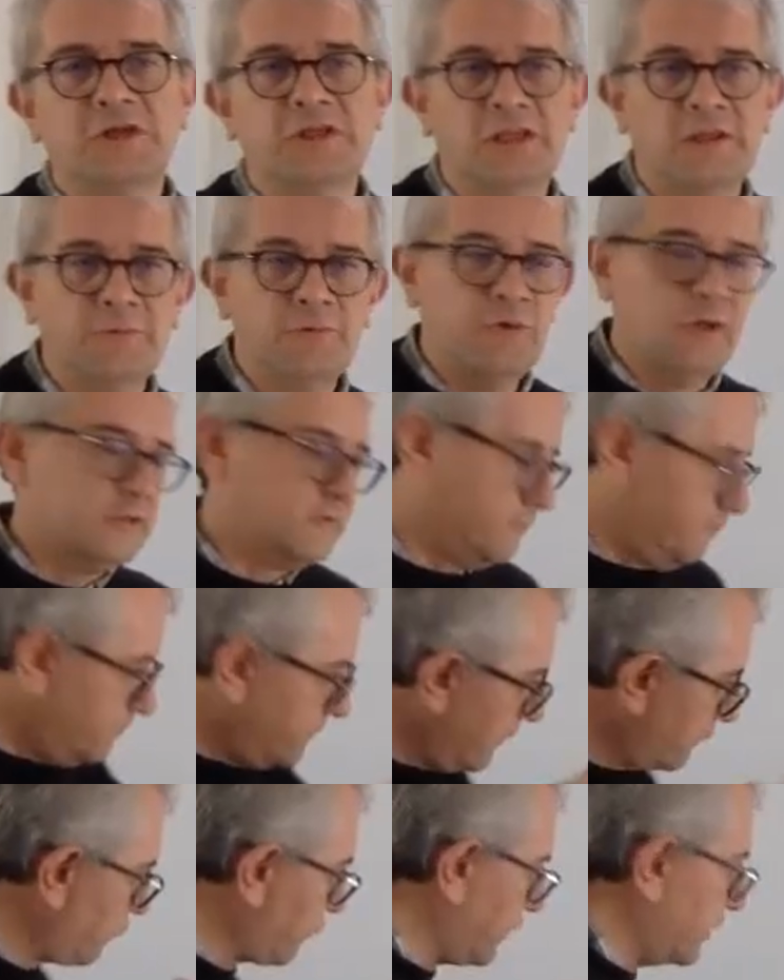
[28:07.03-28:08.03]
individuales.
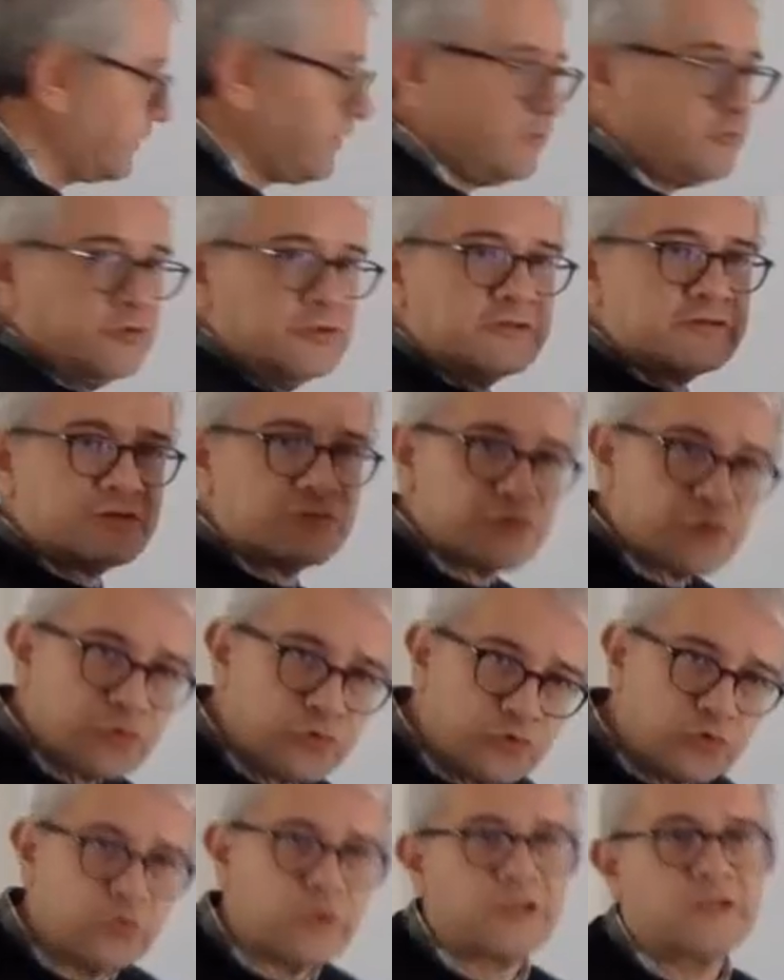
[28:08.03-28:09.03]
Las organizaciones se
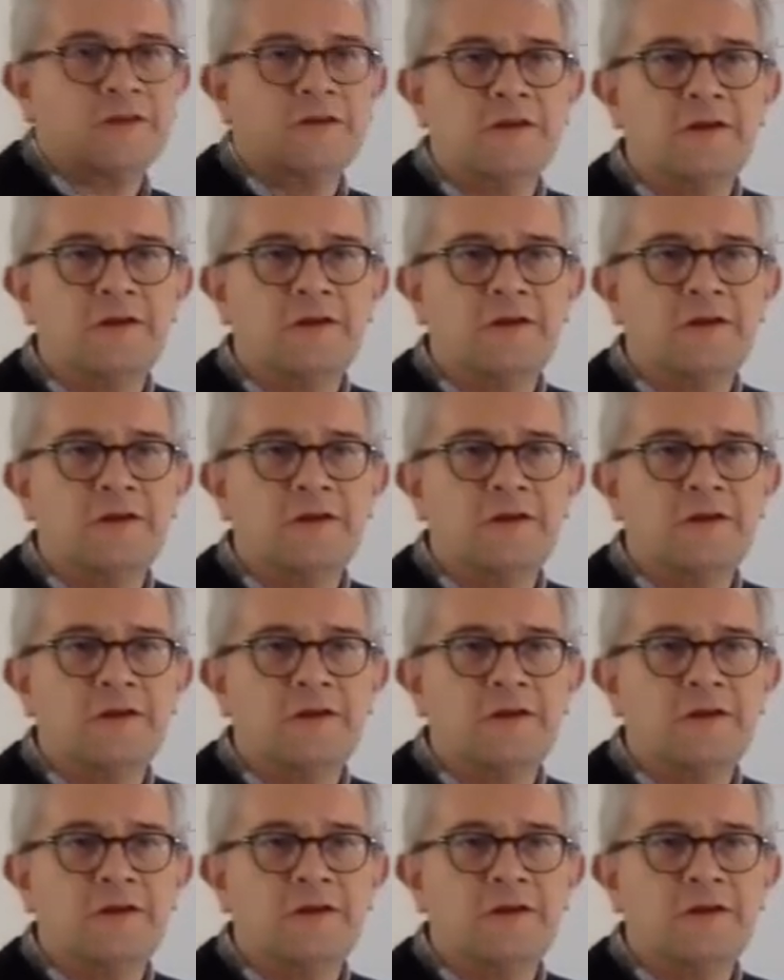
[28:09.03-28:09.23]
estructuran,